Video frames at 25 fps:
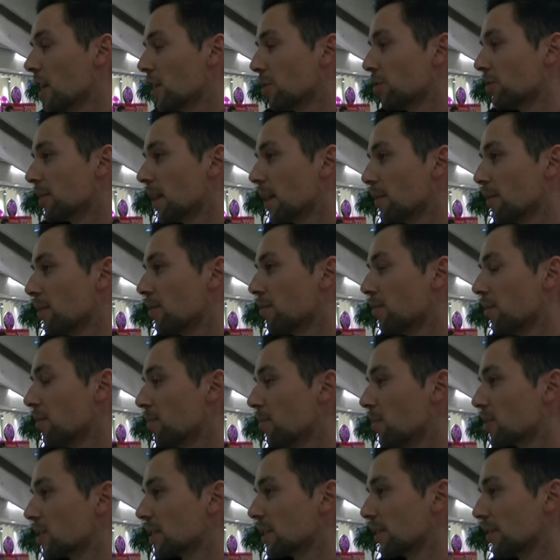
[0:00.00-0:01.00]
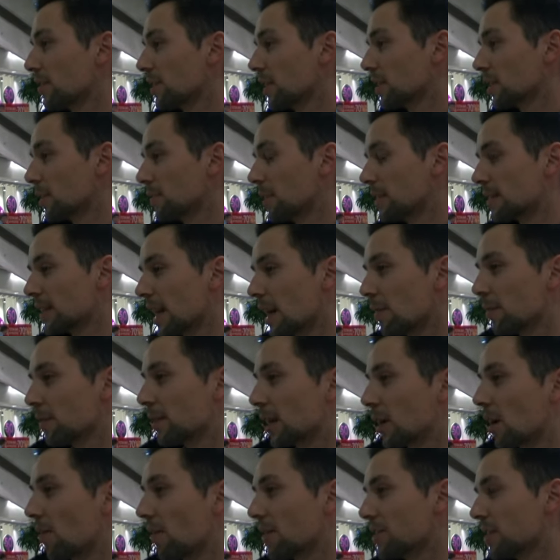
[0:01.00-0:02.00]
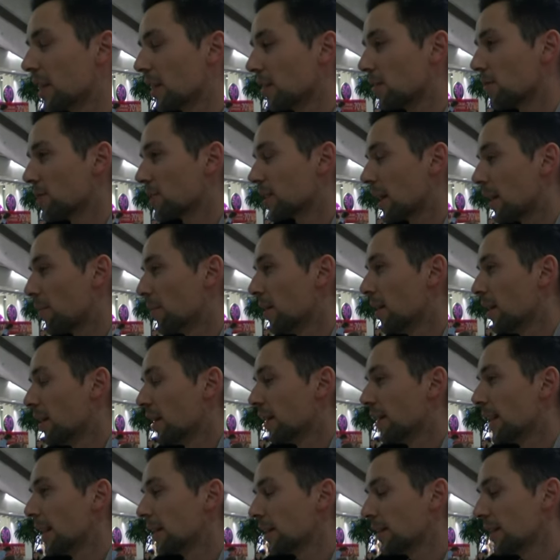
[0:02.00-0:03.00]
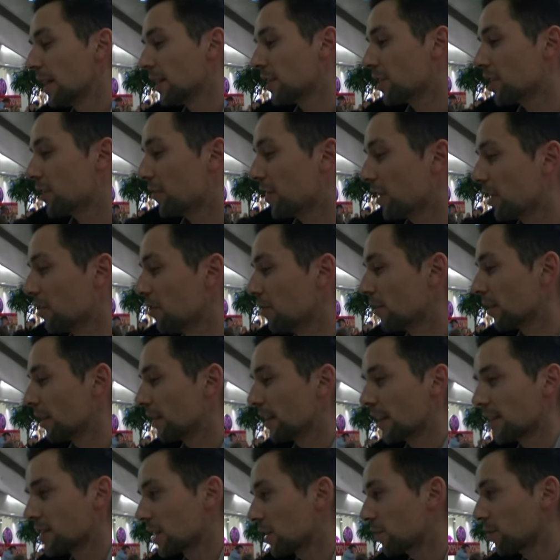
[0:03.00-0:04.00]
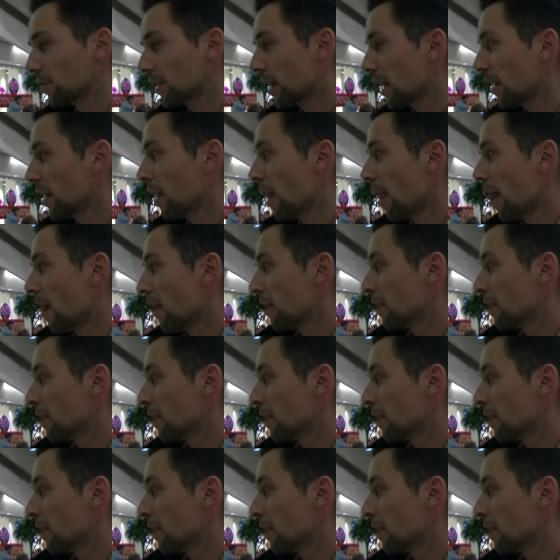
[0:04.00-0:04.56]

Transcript: Tutaj mo może zawodnik sobie sam kreować jakąś tam, jak, jakieś figury, także tutaj